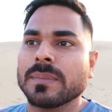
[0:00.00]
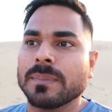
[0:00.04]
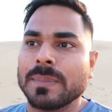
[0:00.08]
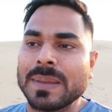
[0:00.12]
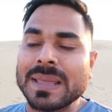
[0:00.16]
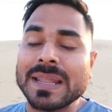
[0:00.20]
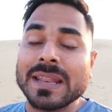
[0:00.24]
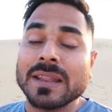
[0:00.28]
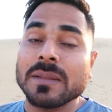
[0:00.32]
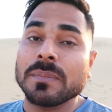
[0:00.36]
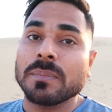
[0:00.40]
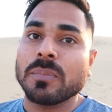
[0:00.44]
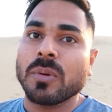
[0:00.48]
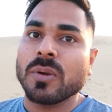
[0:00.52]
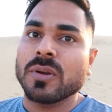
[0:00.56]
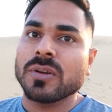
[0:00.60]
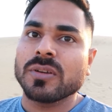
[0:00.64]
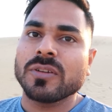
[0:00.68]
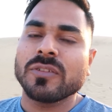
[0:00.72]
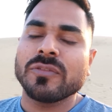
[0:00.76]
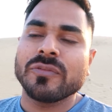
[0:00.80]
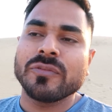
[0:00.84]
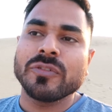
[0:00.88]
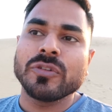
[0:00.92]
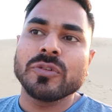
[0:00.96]
मेरे
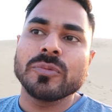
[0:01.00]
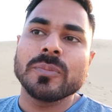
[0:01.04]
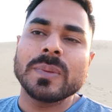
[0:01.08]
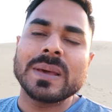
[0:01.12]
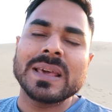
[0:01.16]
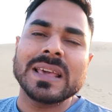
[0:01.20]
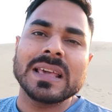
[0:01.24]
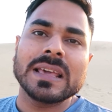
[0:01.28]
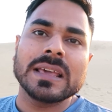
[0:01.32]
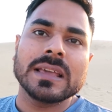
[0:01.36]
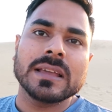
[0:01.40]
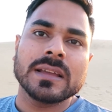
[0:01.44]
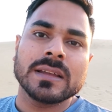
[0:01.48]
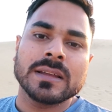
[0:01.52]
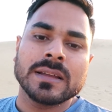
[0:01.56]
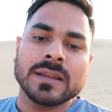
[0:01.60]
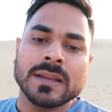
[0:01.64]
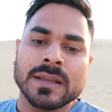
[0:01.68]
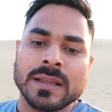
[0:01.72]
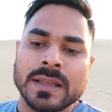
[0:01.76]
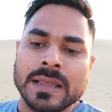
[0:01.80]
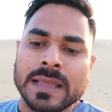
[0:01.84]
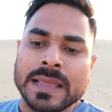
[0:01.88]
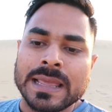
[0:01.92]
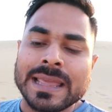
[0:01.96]
पॉइंट ऑफ व्यू में
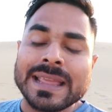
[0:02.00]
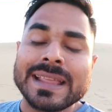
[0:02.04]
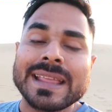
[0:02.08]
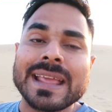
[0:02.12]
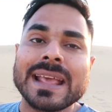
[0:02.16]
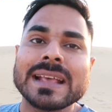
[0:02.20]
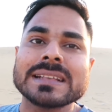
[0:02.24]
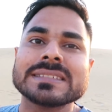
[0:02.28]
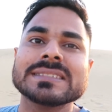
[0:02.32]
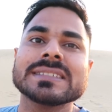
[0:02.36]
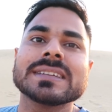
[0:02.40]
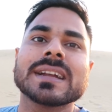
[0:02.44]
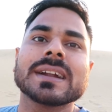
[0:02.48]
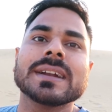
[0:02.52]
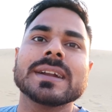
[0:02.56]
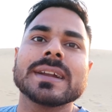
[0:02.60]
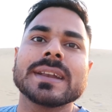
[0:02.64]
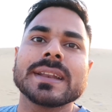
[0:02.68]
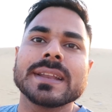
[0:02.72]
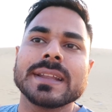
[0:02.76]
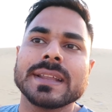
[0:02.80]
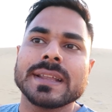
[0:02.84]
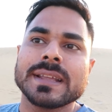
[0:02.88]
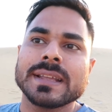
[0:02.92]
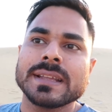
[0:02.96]
एक ऐसी
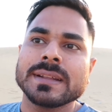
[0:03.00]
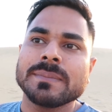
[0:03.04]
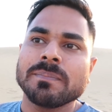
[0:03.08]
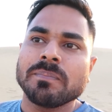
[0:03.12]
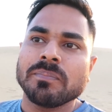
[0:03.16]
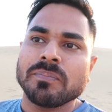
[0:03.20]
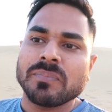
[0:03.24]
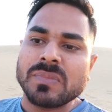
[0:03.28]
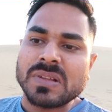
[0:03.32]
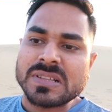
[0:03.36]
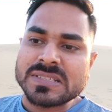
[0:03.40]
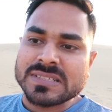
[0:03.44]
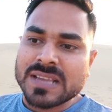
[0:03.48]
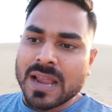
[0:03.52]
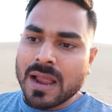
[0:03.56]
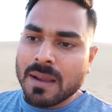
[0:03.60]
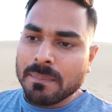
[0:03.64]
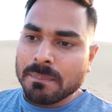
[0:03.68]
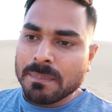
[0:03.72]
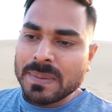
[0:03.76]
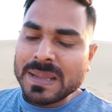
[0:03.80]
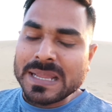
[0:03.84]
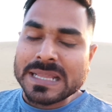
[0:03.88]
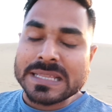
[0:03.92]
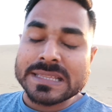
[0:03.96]
कंट्री है
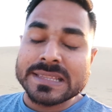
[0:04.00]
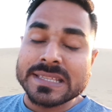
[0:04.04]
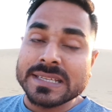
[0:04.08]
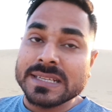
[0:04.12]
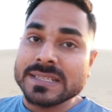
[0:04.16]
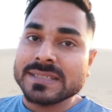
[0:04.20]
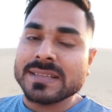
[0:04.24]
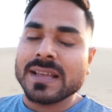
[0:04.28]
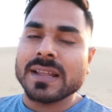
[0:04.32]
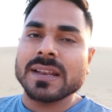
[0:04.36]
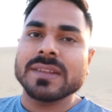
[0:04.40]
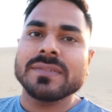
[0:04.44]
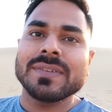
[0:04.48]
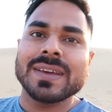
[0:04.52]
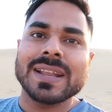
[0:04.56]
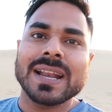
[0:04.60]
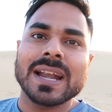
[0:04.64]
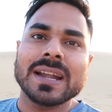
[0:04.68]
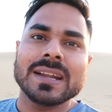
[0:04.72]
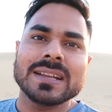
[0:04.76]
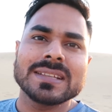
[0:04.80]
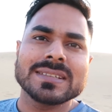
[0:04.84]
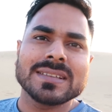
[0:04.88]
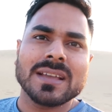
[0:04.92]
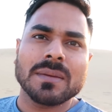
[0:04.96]
जहाँ पे इतनी सारी
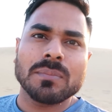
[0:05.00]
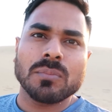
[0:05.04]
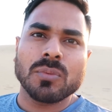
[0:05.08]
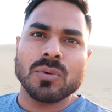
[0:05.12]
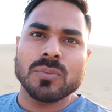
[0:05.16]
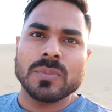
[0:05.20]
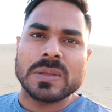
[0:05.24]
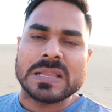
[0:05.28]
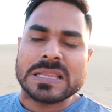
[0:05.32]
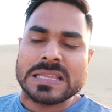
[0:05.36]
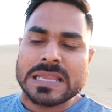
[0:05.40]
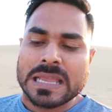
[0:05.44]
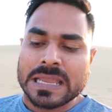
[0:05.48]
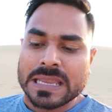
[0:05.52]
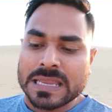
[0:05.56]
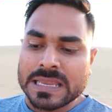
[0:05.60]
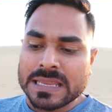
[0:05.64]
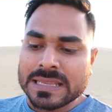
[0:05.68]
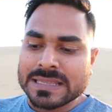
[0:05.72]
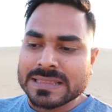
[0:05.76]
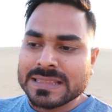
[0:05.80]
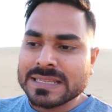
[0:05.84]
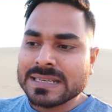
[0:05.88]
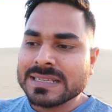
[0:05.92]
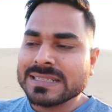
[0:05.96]
वेराइटीज़ आपको मिल
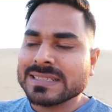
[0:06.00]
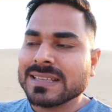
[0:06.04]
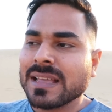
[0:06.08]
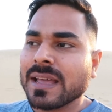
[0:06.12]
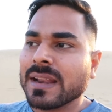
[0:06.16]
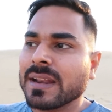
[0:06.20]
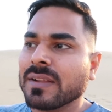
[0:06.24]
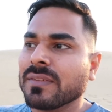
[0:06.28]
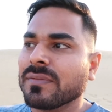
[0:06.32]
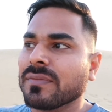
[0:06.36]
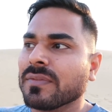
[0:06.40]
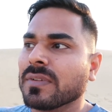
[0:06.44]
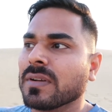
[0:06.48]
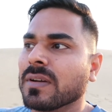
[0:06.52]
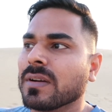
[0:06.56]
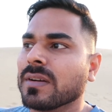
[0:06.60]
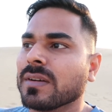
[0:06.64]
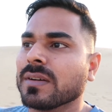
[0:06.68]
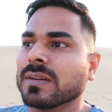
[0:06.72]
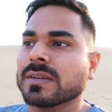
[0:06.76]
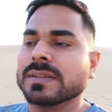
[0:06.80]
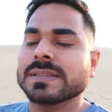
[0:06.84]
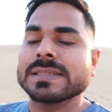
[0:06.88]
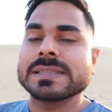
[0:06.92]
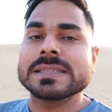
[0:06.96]
जाएंगी इतनी सारे
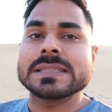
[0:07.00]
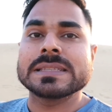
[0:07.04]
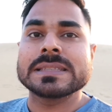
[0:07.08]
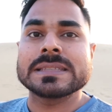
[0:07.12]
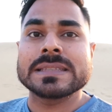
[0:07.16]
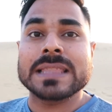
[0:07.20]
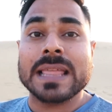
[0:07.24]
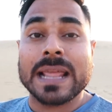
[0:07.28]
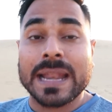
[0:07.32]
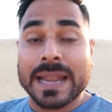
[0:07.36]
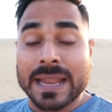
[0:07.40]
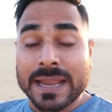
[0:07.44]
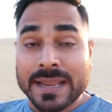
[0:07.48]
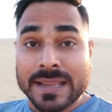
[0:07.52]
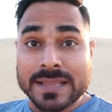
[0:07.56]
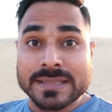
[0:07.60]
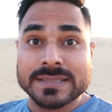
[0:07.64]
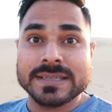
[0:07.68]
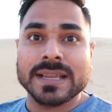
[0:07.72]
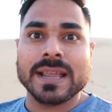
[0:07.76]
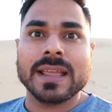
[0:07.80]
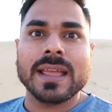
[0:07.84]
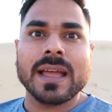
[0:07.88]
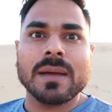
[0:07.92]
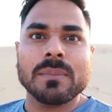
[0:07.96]
तरह
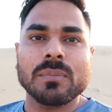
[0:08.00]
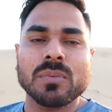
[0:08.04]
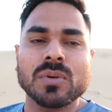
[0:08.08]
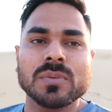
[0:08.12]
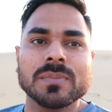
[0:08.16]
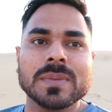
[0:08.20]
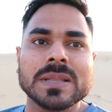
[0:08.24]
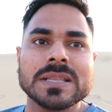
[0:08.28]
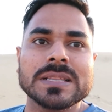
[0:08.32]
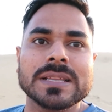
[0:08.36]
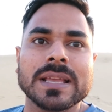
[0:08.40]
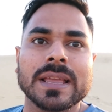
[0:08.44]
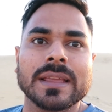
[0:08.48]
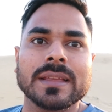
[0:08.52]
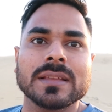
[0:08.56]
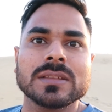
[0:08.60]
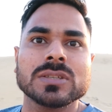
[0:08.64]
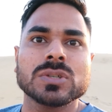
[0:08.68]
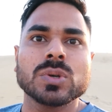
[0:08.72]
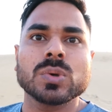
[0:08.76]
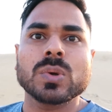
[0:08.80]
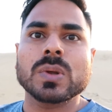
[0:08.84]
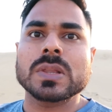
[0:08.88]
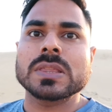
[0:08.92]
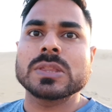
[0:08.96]
की जगह आपको मिल
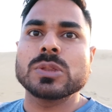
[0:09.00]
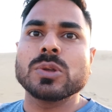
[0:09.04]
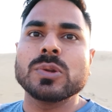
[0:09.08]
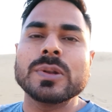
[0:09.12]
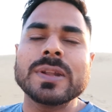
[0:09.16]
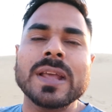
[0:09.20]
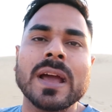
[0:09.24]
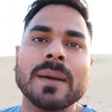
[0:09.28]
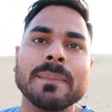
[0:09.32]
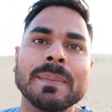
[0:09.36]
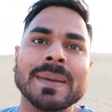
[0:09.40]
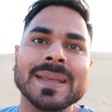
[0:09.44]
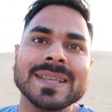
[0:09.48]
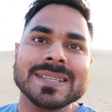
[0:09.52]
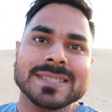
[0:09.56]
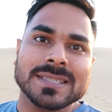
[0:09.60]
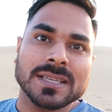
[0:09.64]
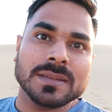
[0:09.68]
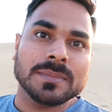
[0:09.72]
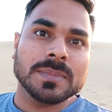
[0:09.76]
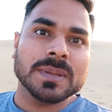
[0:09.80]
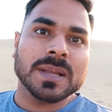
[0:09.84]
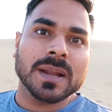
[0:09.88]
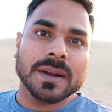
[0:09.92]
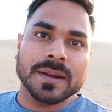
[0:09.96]
जाएंगी जो दुनिया में
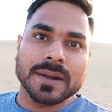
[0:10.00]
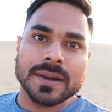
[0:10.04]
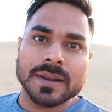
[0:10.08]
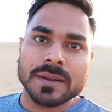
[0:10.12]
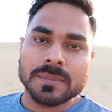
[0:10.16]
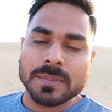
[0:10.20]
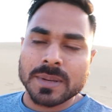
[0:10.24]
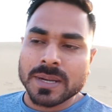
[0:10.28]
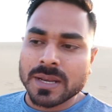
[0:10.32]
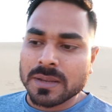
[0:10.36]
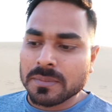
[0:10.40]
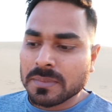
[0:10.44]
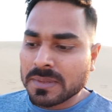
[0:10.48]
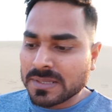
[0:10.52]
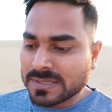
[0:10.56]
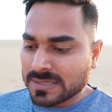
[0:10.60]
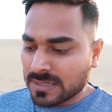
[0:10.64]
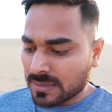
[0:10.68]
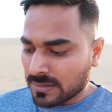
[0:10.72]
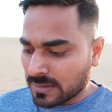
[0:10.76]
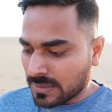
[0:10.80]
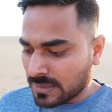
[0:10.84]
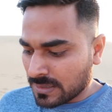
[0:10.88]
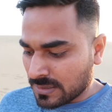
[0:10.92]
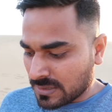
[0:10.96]
किसी भी कंट्री में नहीं मिल
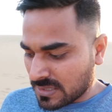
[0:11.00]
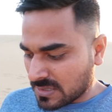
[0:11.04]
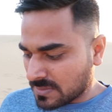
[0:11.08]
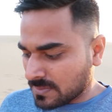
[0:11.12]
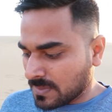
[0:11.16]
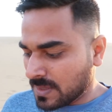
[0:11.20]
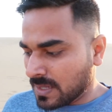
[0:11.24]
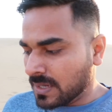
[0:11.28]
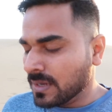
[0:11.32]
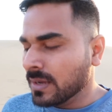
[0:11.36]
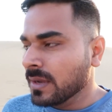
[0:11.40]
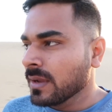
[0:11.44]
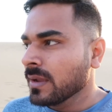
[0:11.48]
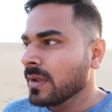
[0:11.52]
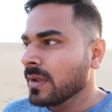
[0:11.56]
सकती ट्रस्ट में